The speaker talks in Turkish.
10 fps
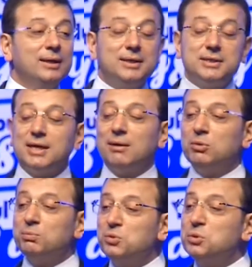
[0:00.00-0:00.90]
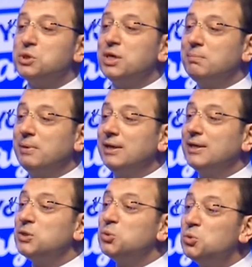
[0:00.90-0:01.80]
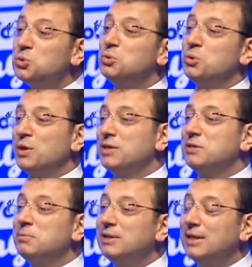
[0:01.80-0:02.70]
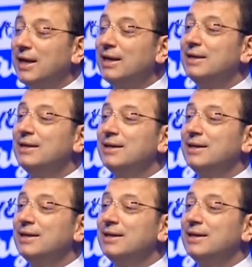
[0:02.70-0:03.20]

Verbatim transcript: İstanbul Büyükşehir Belediyesi üst yönetiminde